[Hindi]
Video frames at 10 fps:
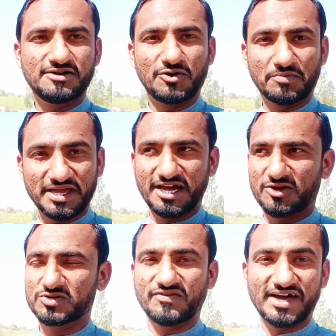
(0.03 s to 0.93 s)
और मैं जा रहा
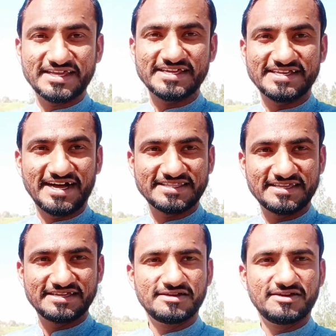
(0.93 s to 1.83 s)
हूँ सवारी के
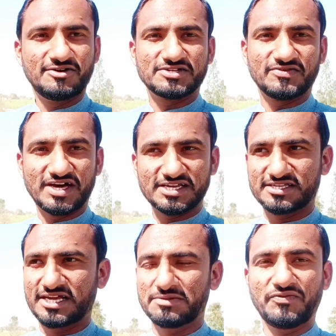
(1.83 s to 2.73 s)
साथ और सवारी के
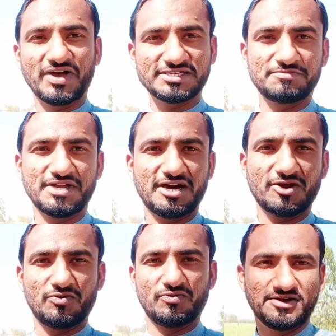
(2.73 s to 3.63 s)
साथ भी फर्स्ट टाइम जा रहा
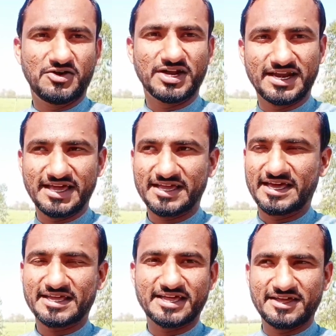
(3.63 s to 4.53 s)
हूँ और अल्लाह खैर करे